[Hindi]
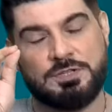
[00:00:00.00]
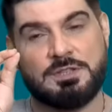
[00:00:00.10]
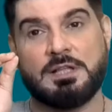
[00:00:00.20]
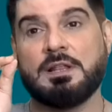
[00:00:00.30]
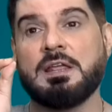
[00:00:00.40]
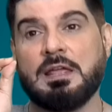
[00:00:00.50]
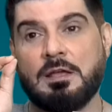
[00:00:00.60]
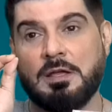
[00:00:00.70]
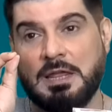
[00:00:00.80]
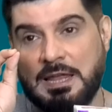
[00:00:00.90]
जिसके अंदर
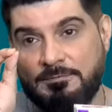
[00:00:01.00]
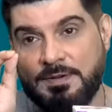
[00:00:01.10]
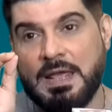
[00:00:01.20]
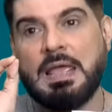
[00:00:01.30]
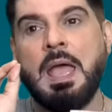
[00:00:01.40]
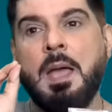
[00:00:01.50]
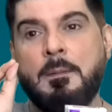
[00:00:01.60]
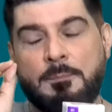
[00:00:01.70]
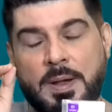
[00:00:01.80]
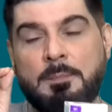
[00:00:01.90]
इवनिंग
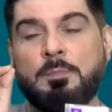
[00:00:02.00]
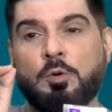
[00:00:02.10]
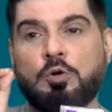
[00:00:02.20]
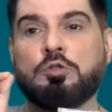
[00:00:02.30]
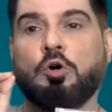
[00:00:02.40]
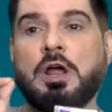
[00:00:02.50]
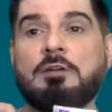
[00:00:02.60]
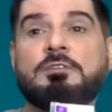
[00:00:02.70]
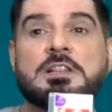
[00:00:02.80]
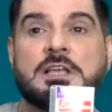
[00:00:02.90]
प्रिमरोज ऑयल
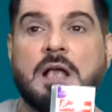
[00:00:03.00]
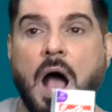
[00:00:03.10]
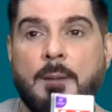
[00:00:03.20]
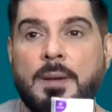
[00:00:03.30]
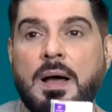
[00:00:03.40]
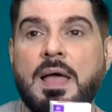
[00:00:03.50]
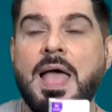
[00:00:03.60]
विद गामा